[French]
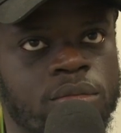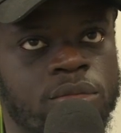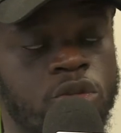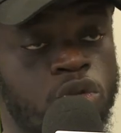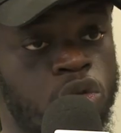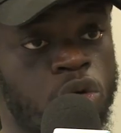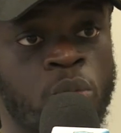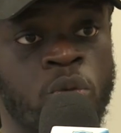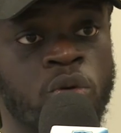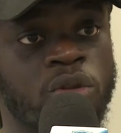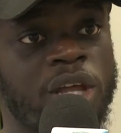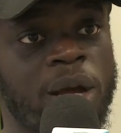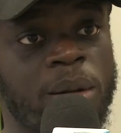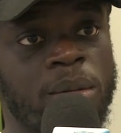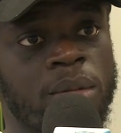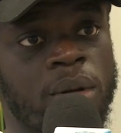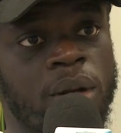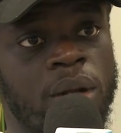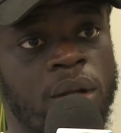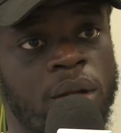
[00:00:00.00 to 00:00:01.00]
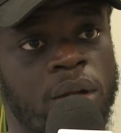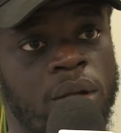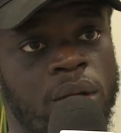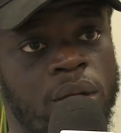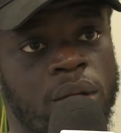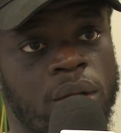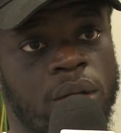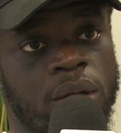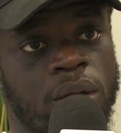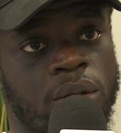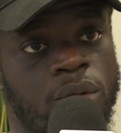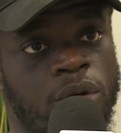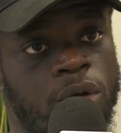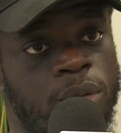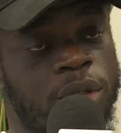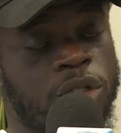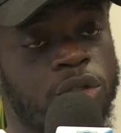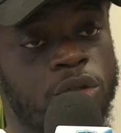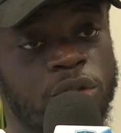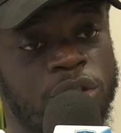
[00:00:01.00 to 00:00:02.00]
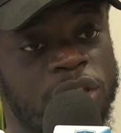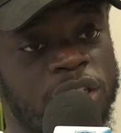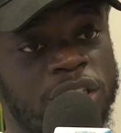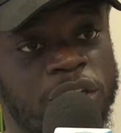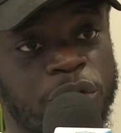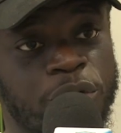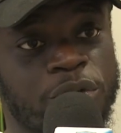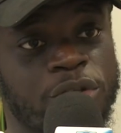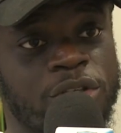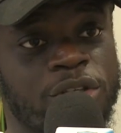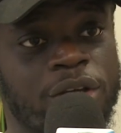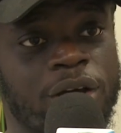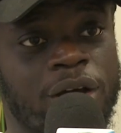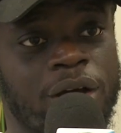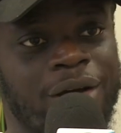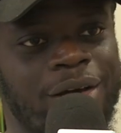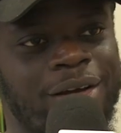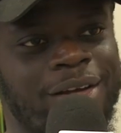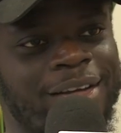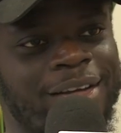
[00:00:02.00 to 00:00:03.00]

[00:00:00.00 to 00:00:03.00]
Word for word: surmontable. Donc, parce que si j'ai réussi à,